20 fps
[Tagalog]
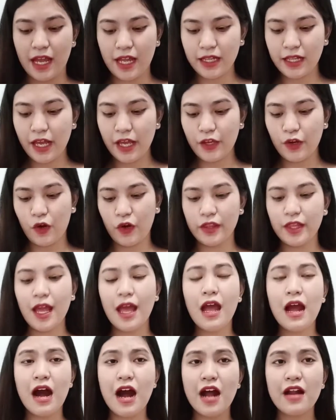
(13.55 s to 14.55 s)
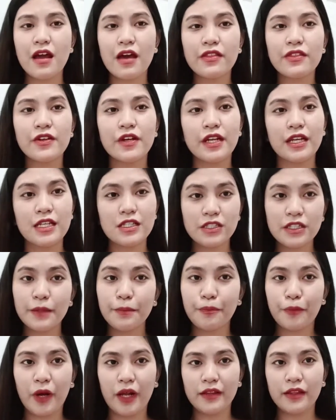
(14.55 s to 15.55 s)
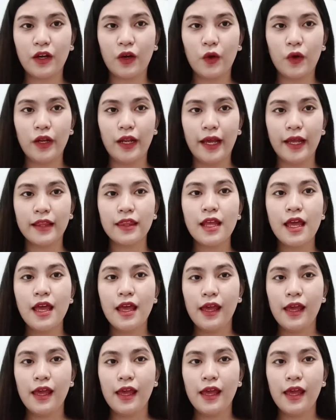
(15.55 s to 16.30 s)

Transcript: and ngayon, another Asian product ulit.